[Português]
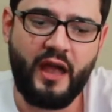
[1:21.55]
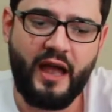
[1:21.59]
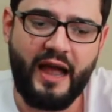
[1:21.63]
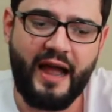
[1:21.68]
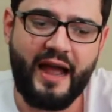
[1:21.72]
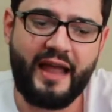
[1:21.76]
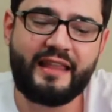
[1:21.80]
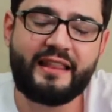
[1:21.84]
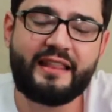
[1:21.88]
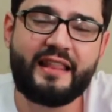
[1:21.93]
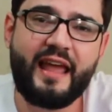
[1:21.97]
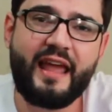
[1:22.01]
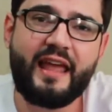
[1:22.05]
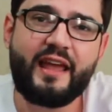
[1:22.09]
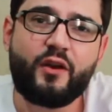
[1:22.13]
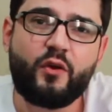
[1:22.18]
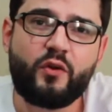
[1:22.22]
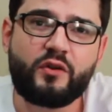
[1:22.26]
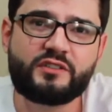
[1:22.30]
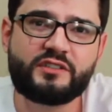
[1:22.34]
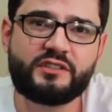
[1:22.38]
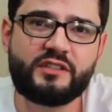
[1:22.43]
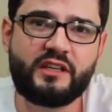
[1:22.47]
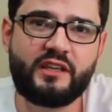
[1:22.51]
A ideia
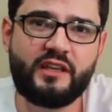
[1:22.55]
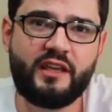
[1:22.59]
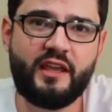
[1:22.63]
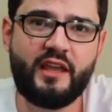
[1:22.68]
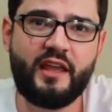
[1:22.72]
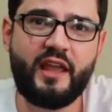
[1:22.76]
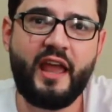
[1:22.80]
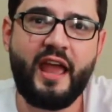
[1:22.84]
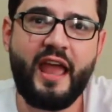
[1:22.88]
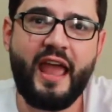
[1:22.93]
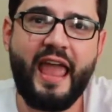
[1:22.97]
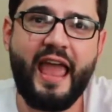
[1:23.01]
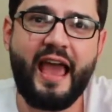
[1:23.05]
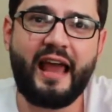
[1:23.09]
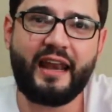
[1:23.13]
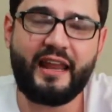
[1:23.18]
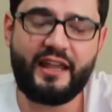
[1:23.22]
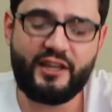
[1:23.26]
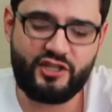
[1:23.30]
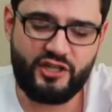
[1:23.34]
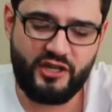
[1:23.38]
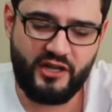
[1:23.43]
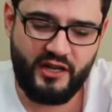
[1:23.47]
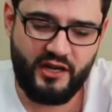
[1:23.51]
nossa aqui é
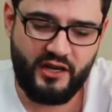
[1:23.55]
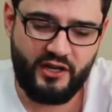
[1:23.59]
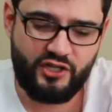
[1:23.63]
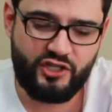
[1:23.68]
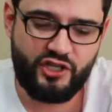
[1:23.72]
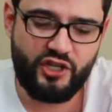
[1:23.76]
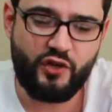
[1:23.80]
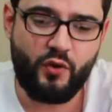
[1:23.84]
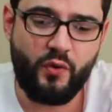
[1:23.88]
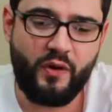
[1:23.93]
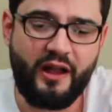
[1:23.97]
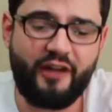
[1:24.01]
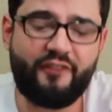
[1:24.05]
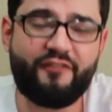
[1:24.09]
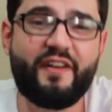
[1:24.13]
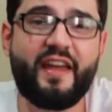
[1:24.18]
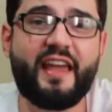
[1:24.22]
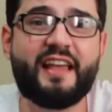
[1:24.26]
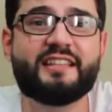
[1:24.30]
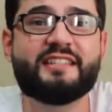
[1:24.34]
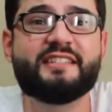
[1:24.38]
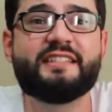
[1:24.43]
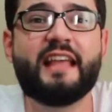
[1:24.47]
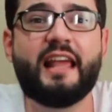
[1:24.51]
além de garantir que um café
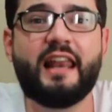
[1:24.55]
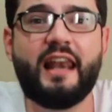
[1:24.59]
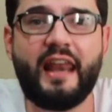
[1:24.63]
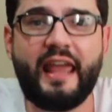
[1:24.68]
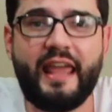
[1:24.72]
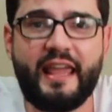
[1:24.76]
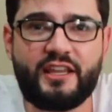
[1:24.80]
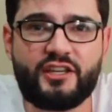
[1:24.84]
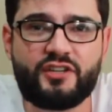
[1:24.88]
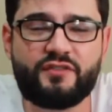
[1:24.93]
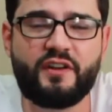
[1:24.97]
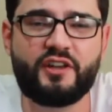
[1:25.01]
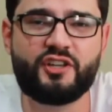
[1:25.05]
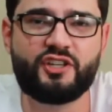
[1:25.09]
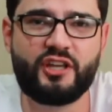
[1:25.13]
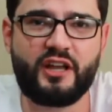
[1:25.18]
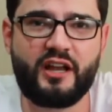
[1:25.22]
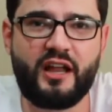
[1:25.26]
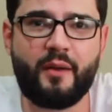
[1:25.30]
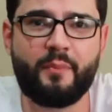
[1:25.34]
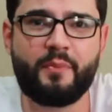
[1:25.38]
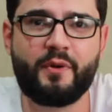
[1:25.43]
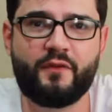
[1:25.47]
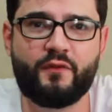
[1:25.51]
excelente vai
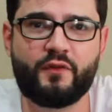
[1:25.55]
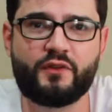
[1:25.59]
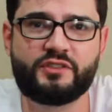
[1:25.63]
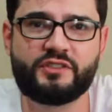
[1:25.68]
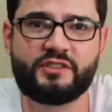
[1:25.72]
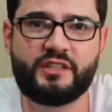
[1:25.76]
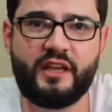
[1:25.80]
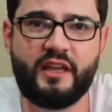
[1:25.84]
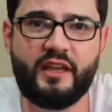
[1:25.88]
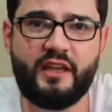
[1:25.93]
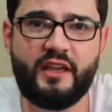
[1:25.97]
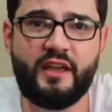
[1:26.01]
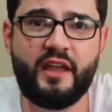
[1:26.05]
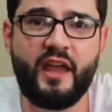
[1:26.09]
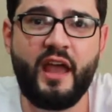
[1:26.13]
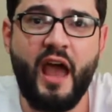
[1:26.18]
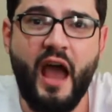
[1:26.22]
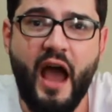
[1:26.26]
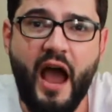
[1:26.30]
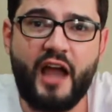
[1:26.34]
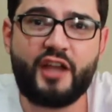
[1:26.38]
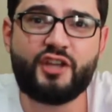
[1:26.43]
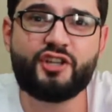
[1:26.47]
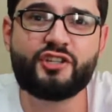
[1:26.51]
chegar para você aí,
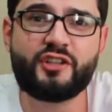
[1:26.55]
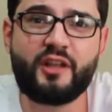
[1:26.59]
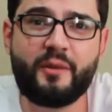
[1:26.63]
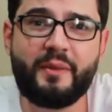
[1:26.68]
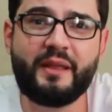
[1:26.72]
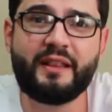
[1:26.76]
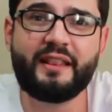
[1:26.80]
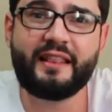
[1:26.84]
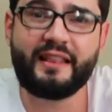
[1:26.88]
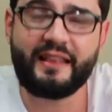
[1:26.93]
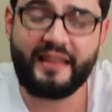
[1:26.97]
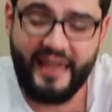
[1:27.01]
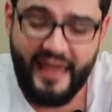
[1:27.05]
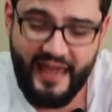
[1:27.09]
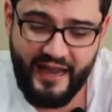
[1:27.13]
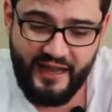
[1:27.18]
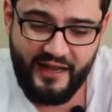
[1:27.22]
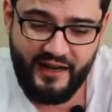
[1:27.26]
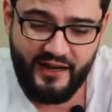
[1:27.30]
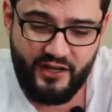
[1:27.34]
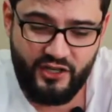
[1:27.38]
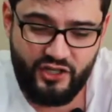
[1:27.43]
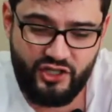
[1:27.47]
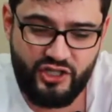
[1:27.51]
a gente também quer
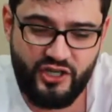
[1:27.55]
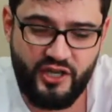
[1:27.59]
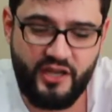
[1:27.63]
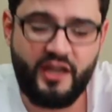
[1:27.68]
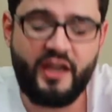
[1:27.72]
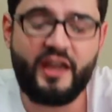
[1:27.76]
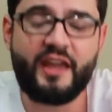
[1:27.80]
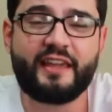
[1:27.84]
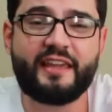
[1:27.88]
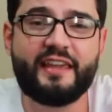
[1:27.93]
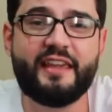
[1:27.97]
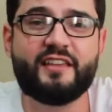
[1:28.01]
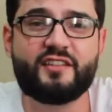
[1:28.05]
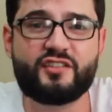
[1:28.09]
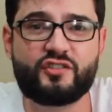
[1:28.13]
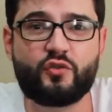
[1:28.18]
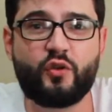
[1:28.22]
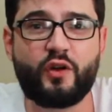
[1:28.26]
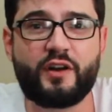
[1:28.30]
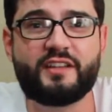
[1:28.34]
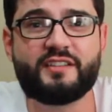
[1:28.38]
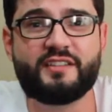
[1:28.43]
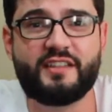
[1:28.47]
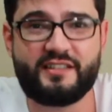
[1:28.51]
garantir que
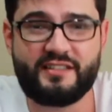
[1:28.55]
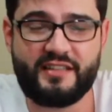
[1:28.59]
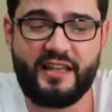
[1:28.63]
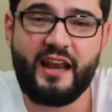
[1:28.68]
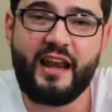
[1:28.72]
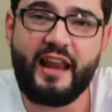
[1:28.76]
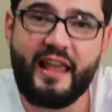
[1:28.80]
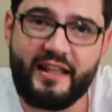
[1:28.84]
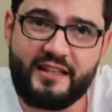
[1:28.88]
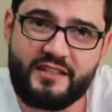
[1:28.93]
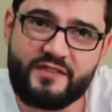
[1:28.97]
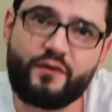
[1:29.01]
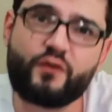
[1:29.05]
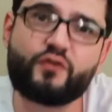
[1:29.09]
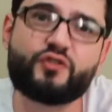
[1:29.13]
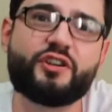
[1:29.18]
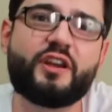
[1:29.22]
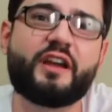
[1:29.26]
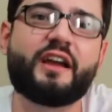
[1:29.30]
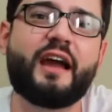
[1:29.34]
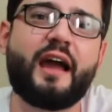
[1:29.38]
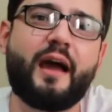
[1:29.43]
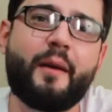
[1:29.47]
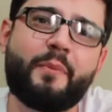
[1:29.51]
histórias excelentes vão
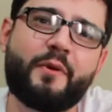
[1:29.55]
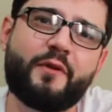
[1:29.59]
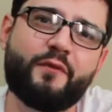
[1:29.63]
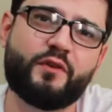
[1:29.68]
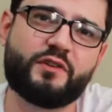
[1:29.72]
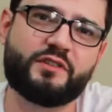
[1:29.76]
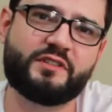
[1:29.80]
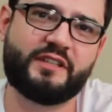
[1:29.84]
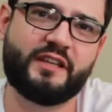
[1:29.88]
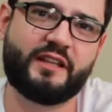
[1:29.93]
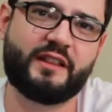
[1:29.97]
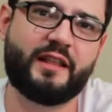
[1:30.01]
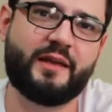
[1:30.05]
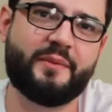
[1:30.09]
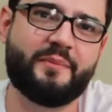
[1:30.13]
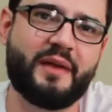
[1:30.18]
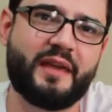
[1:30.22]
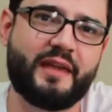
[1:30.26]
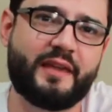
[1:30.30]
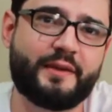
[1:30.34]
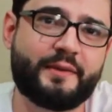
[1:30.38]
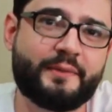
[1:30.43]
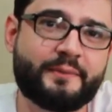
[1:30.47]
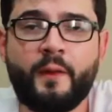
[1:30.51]
chegar para você
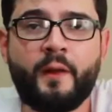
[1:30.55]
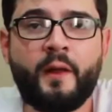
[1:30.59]
também.